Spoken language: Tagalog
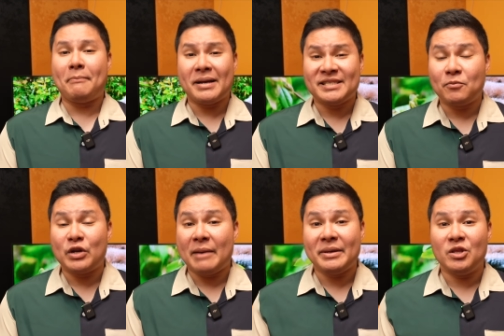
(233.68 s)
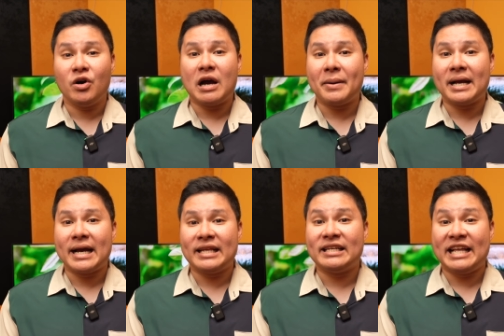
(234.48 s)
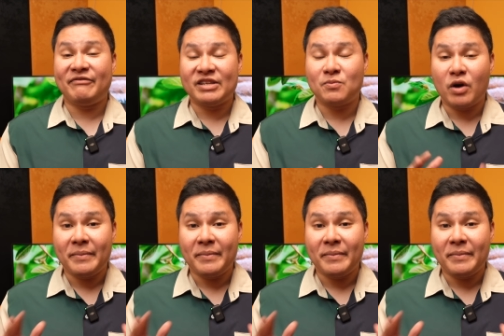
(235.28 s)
Napansin po namin no, kapag ka nag-Netflix po